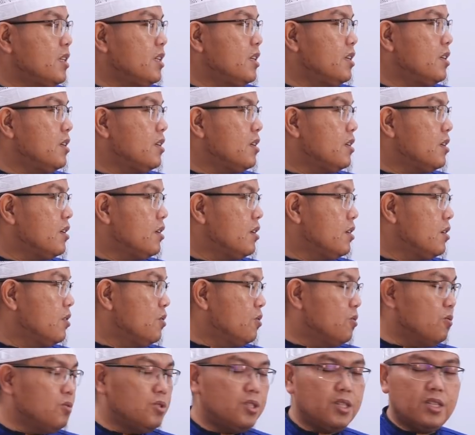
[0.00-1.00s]

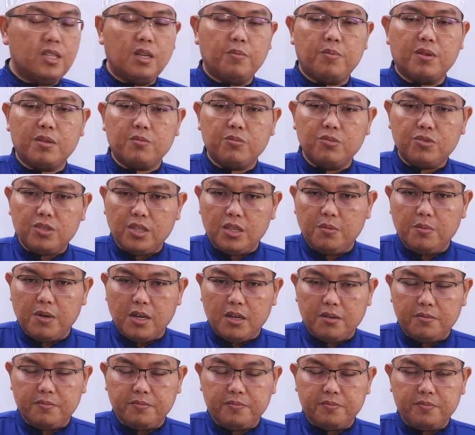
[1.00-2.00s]
diuji dapat
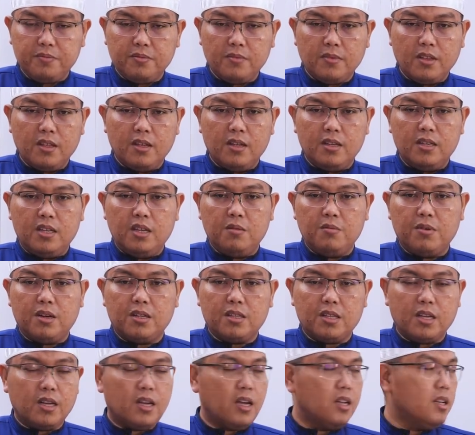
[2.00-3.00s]
musibah, dia
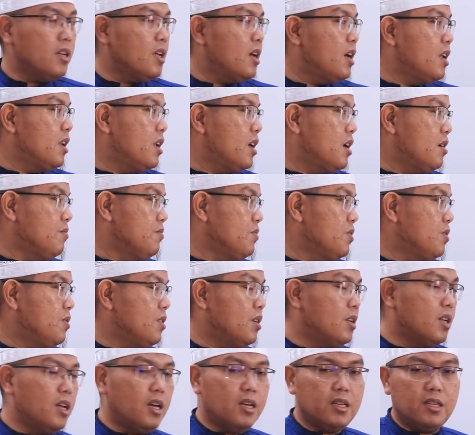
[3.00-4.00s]
mengatakan
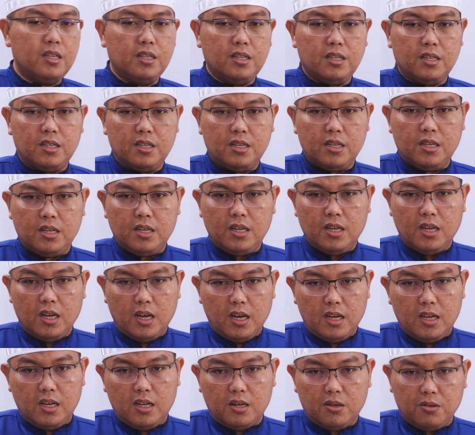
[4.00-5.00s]
alhamdulillahi
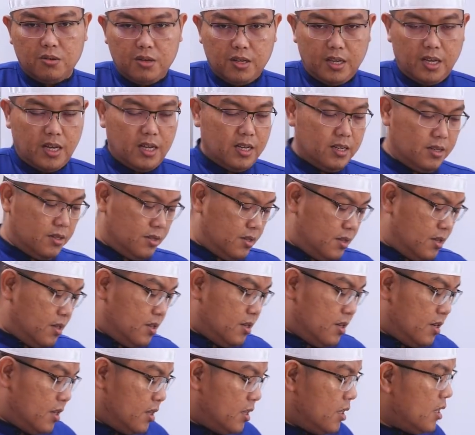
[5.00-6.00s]
ala kulli hal.
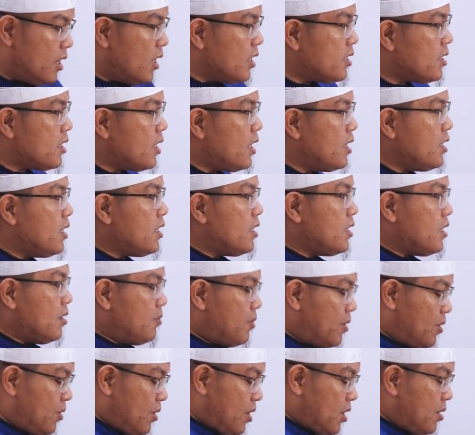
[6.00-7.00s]
Dan tidak ada salahnya kita
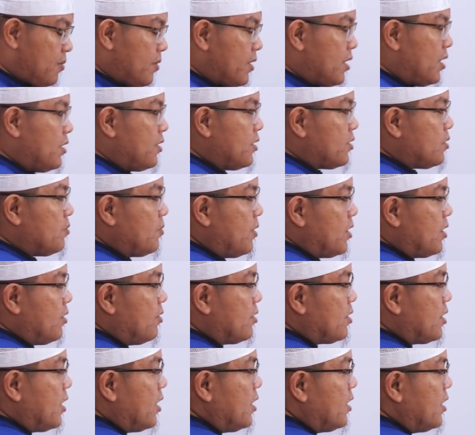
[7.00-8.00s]
berdoa kepada Allah
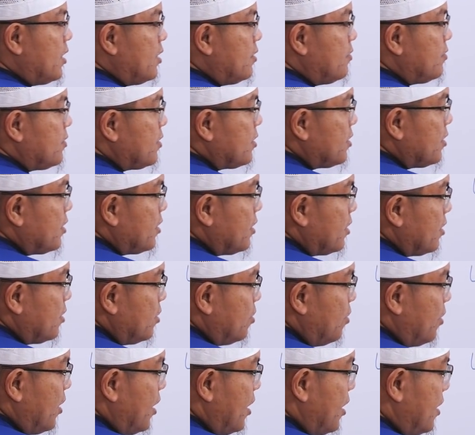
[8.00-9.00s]
Subhanahu wa taala
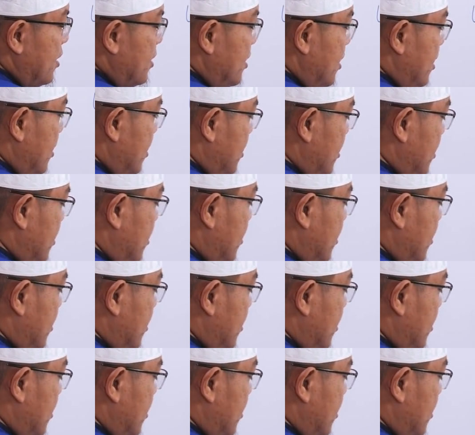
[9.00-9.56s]
doa ya.